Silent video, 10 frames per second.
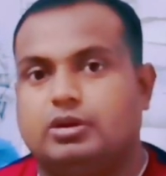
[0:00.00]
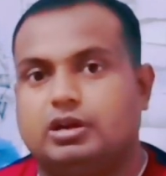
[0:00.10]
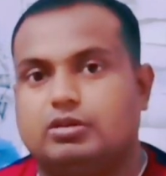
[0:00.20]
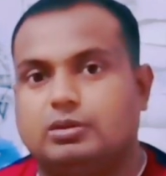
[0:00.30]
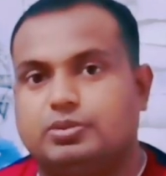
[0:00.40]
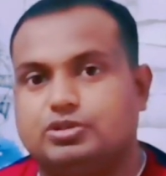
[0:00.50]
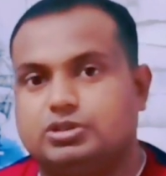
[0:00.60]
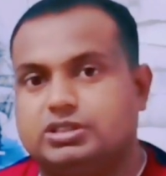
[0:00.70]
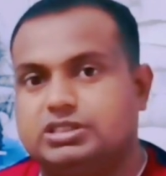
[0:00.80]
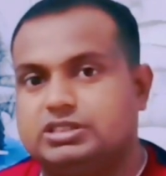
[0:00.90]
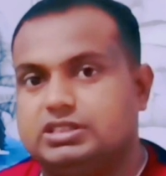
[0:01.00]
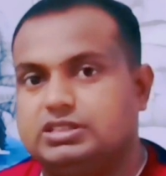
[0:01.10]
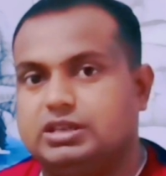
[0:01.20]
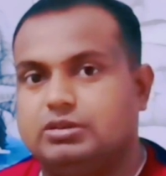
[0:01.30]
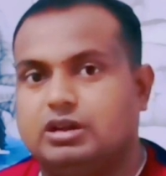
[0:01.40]
অনেকগুলো প্রশ্ন এসেছে
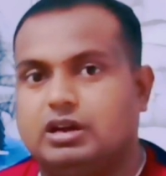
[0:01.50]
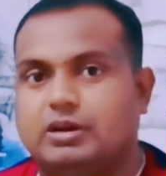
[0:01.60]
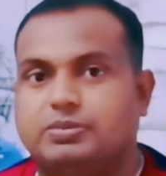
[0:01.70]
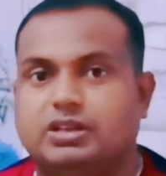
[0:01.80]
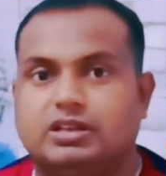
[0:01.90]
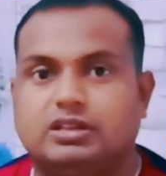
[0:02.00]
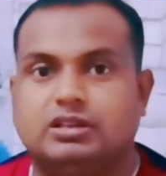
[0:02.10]
যেগুলো আপনি